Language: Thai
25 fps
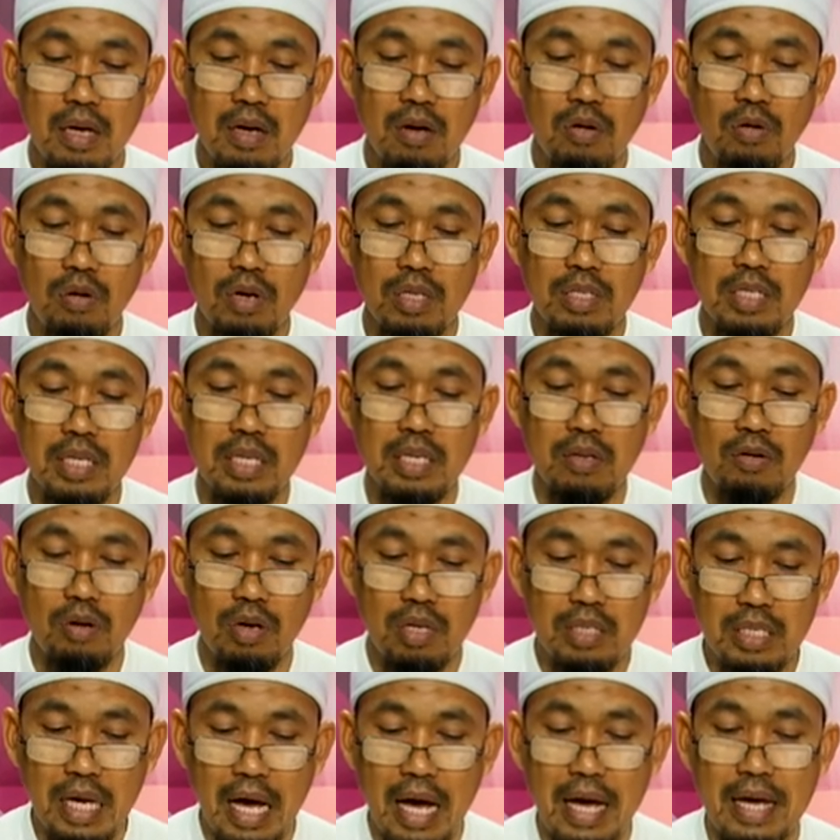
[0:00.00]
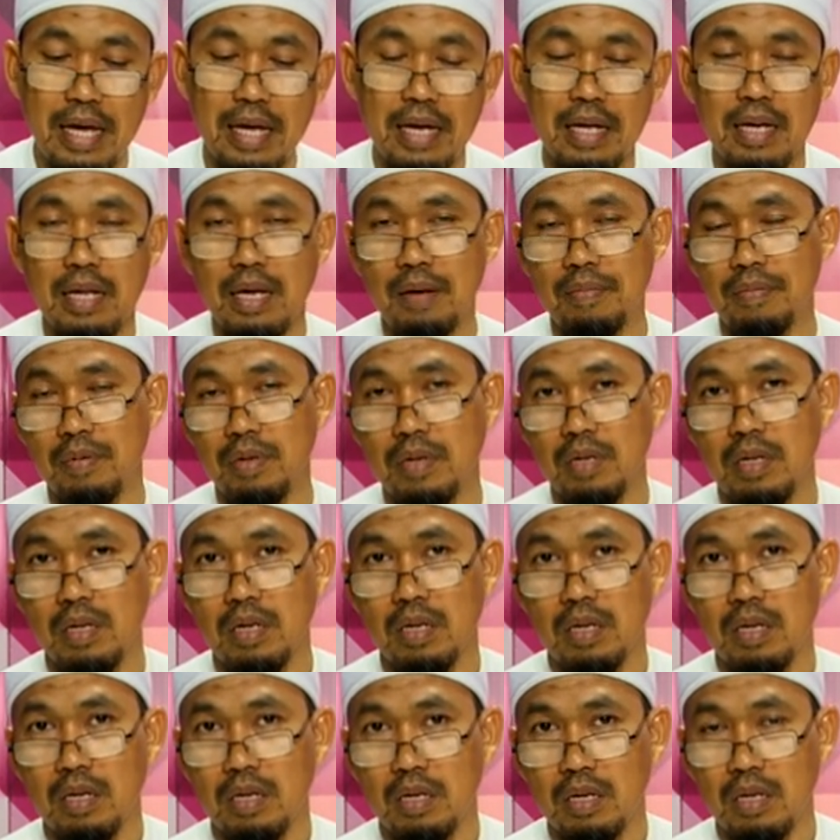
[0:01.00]
หัวจิตหัวใจนะครับ
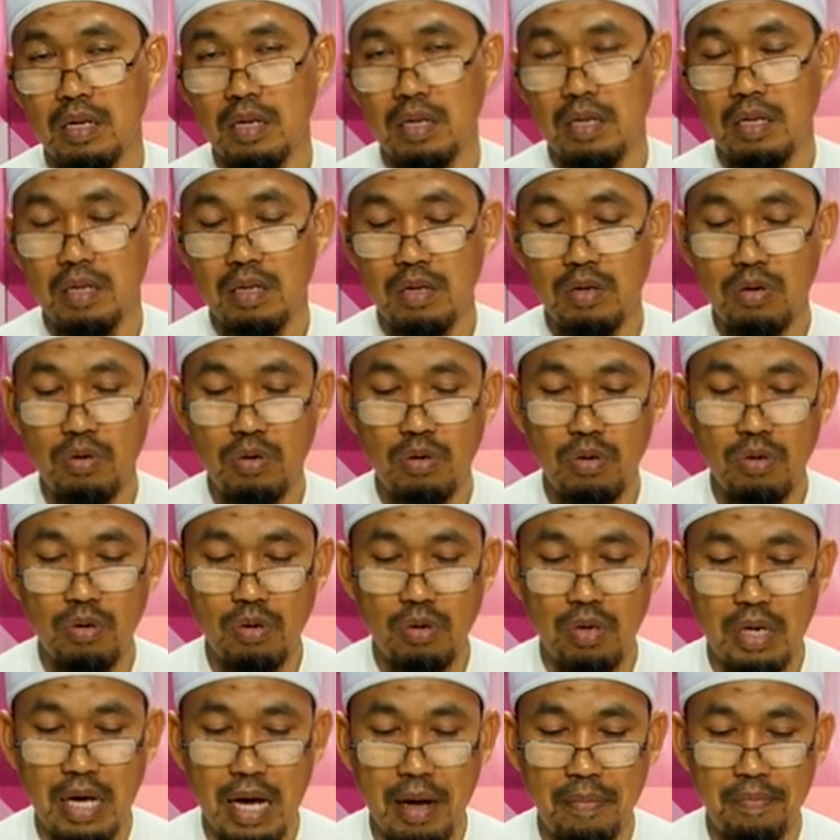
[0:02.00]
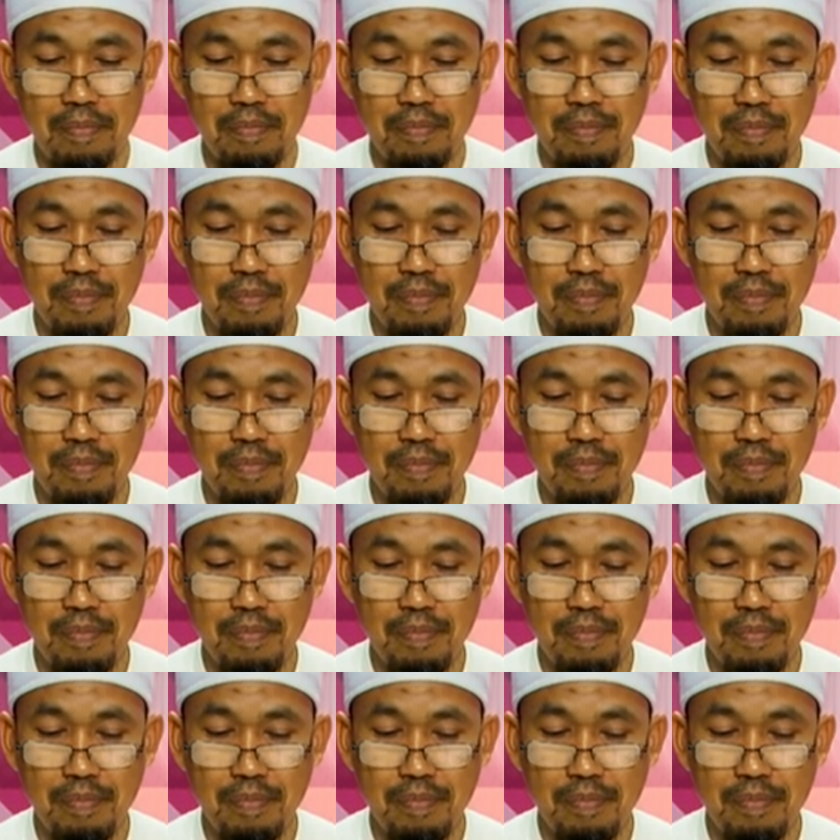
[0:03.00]
อยู่กับ